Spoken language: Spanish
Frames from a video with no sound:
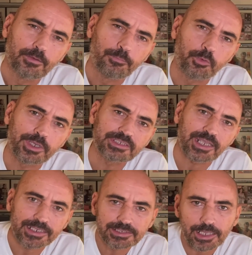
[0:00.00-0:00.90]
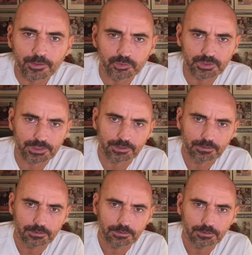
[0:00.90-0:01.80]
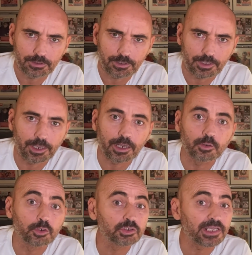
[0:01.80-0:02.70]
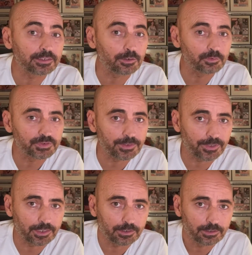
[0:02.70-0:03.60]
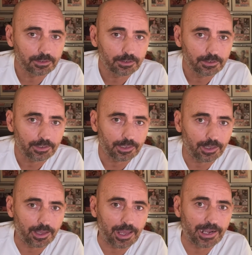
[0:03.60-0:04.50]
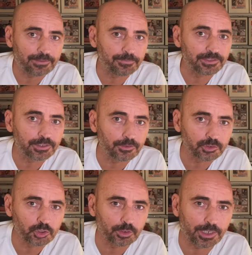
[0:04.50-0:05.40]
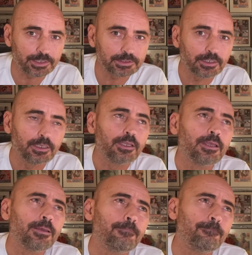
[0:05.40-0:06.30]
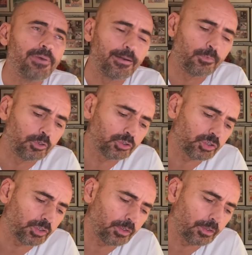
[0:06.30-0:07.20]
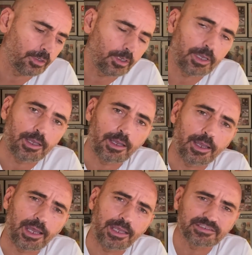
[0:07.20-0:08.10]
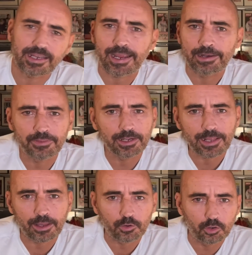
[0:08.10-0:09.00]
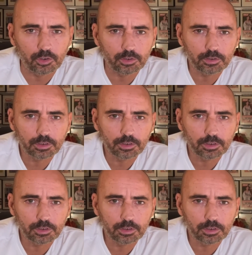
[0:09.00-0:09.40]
Pues esta noche, en rigurosa exclusiva, a las 22 horas, vamos a sacar del cajón